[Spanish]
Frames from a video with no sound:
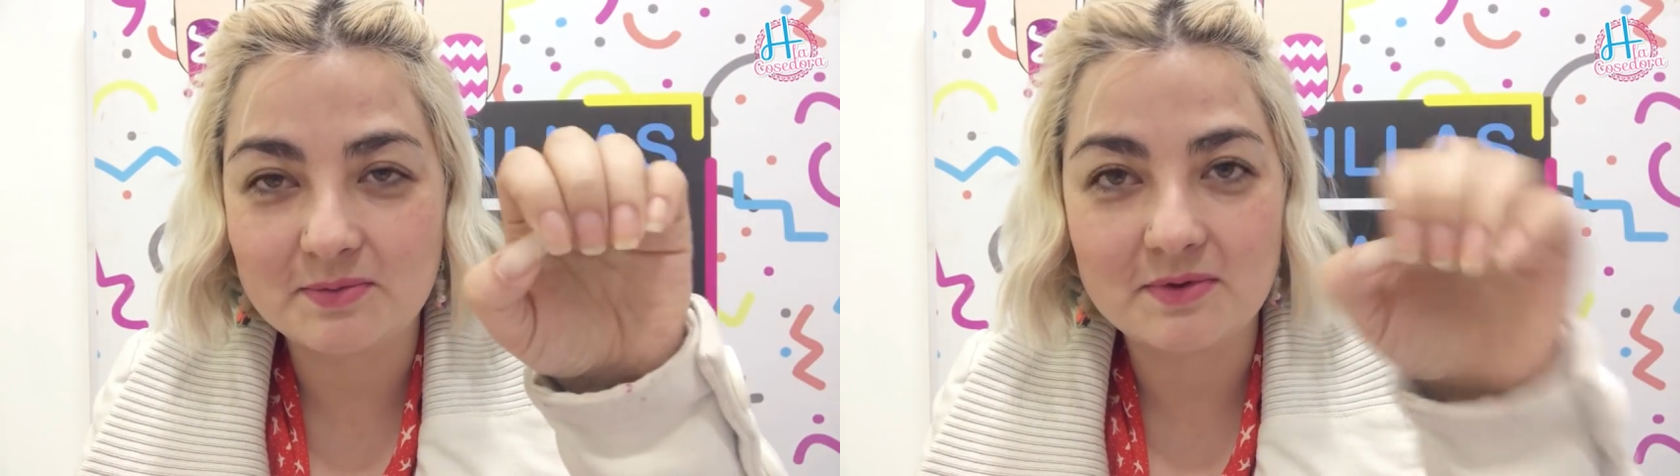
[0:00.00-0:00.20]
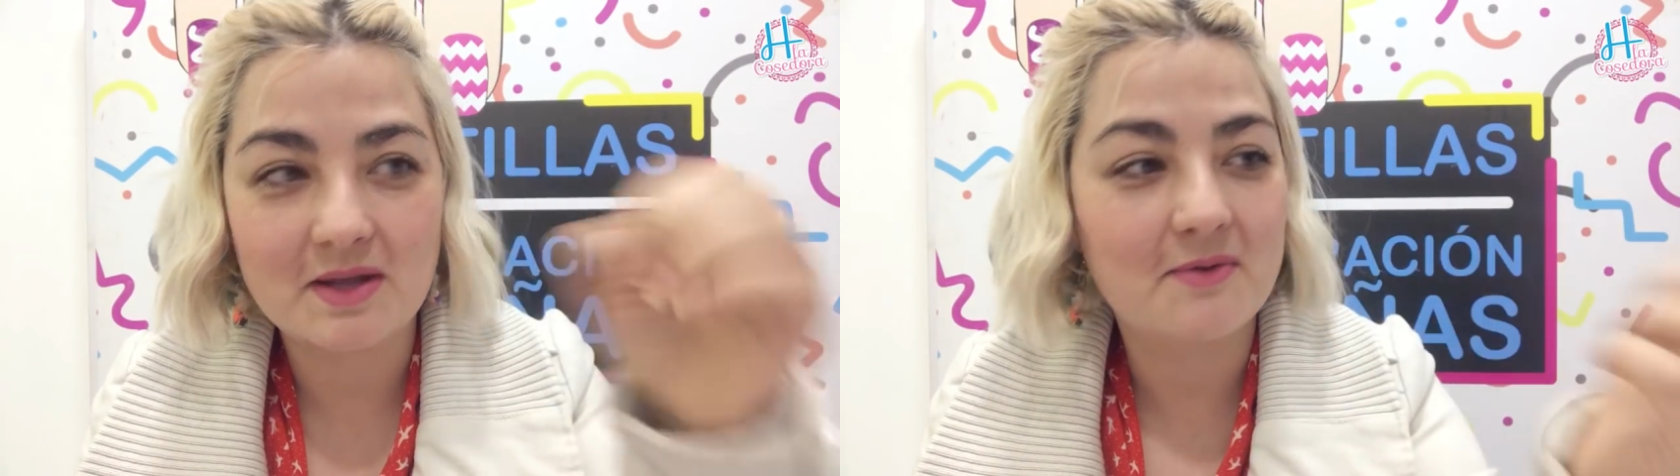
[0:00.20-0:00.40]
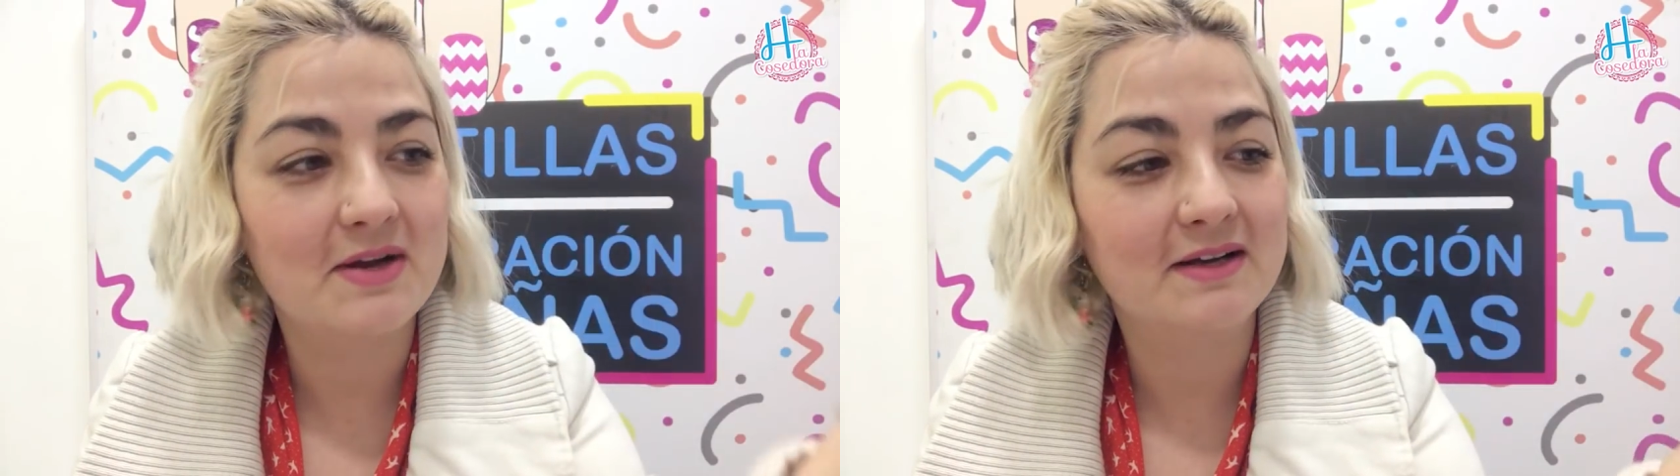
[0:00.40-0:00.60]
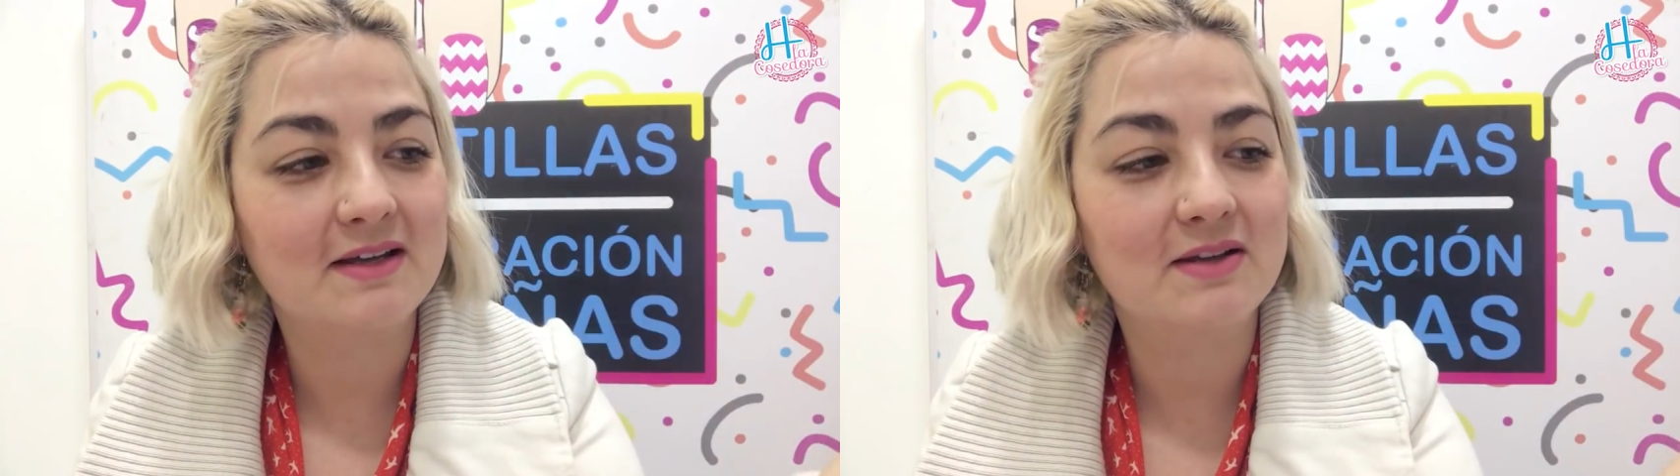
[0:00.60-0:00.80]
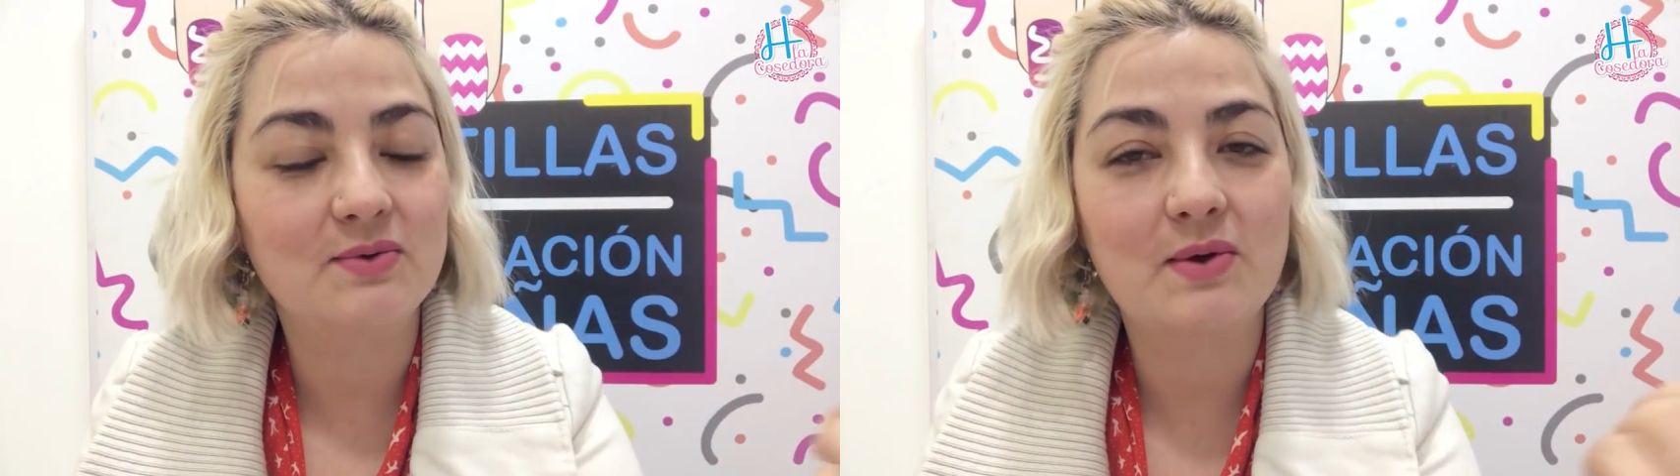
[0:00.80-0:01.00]
voy a ver
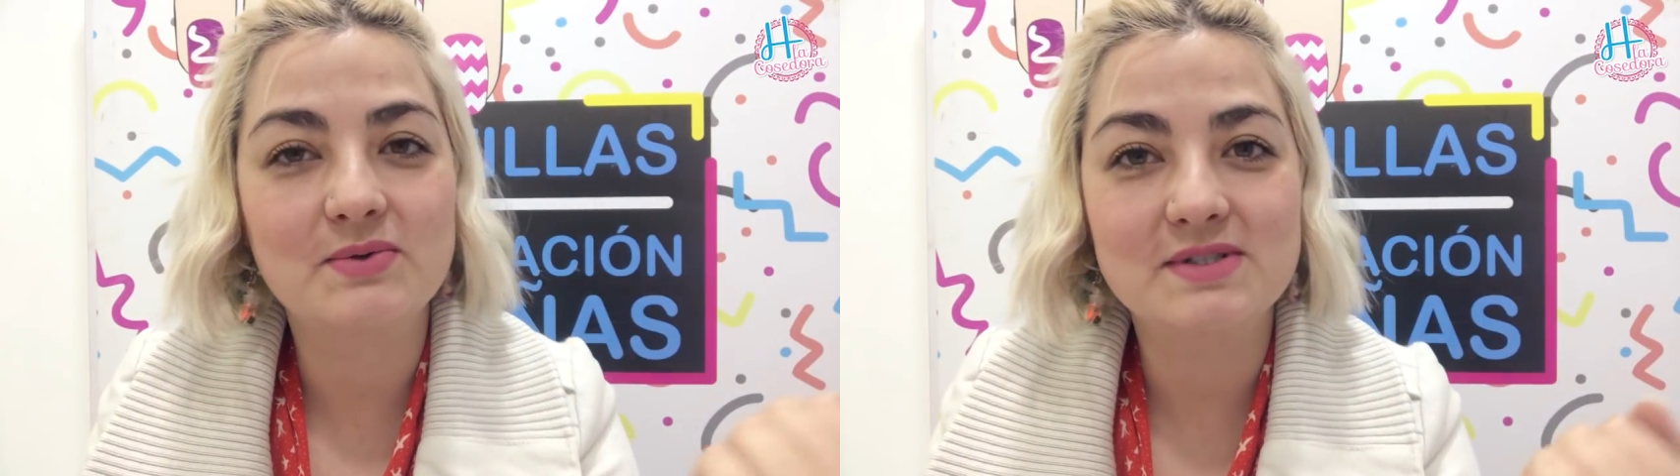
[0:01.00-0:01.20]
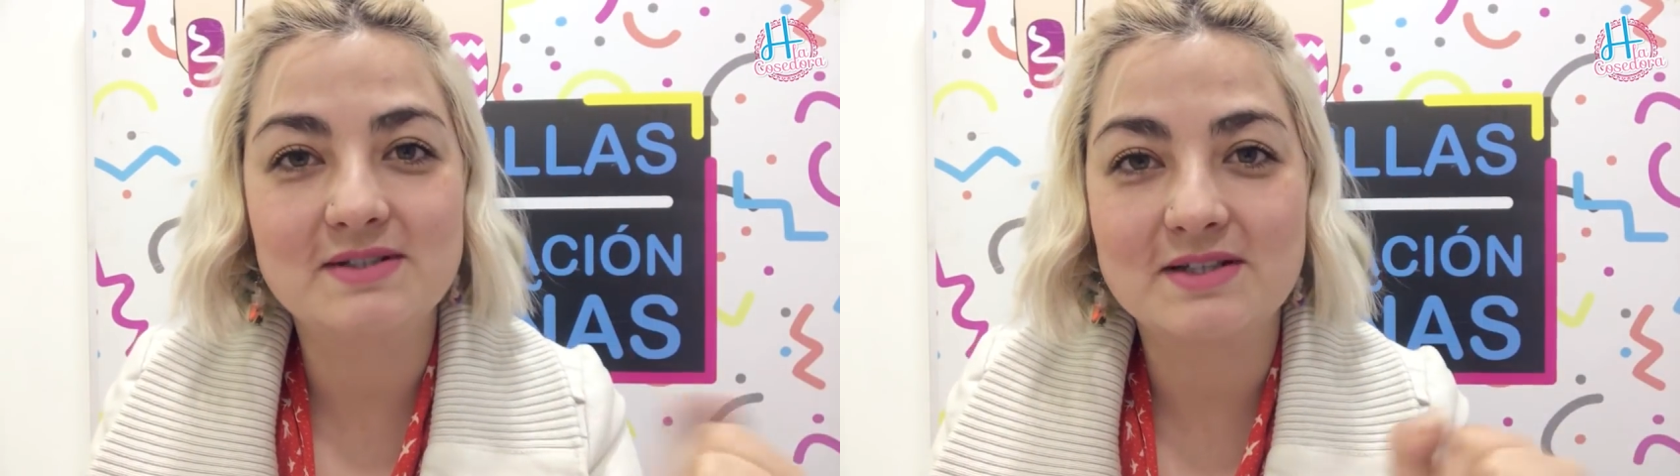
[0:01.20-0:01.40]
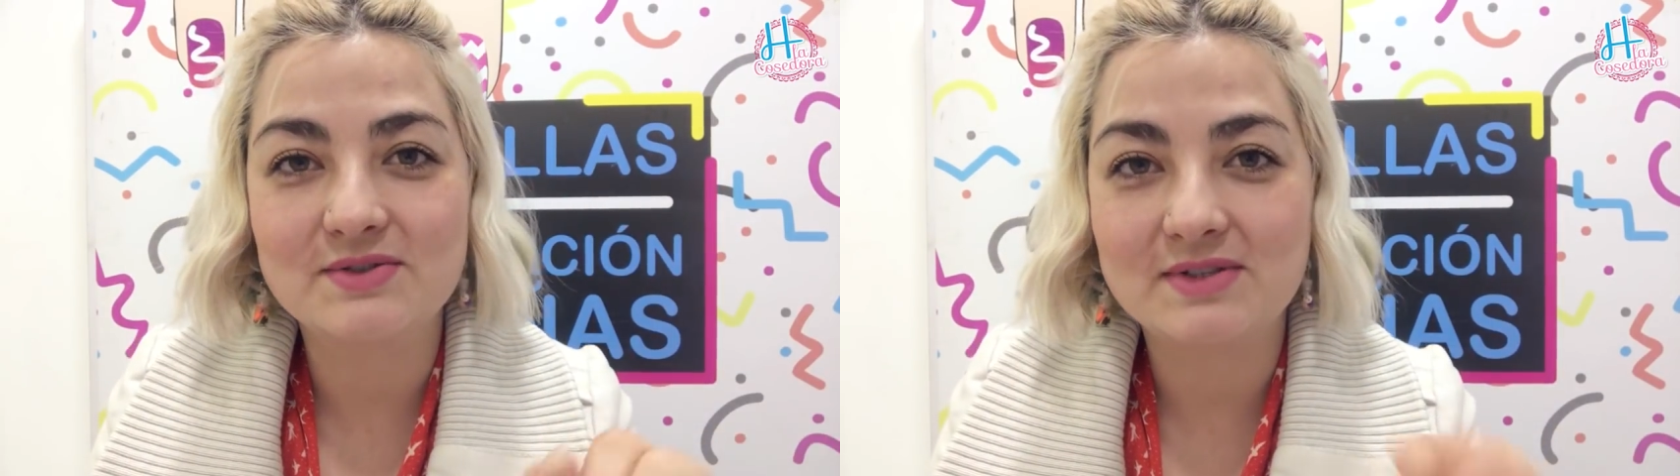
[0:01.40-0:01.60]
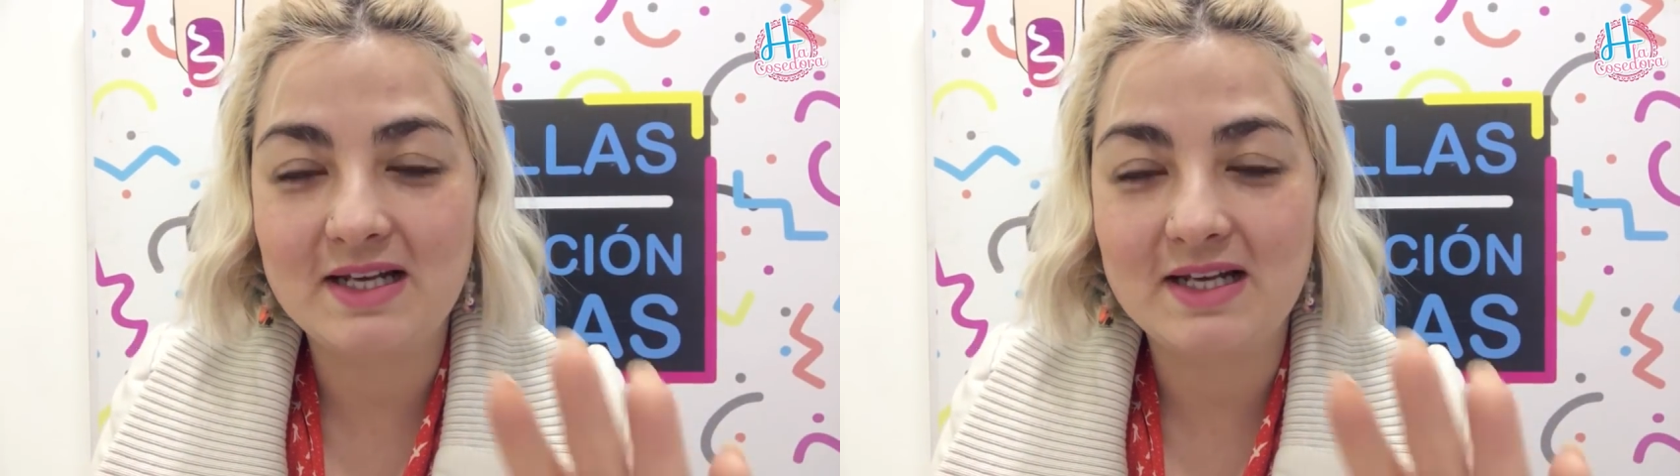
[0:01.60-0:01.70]
qué nuevos diseños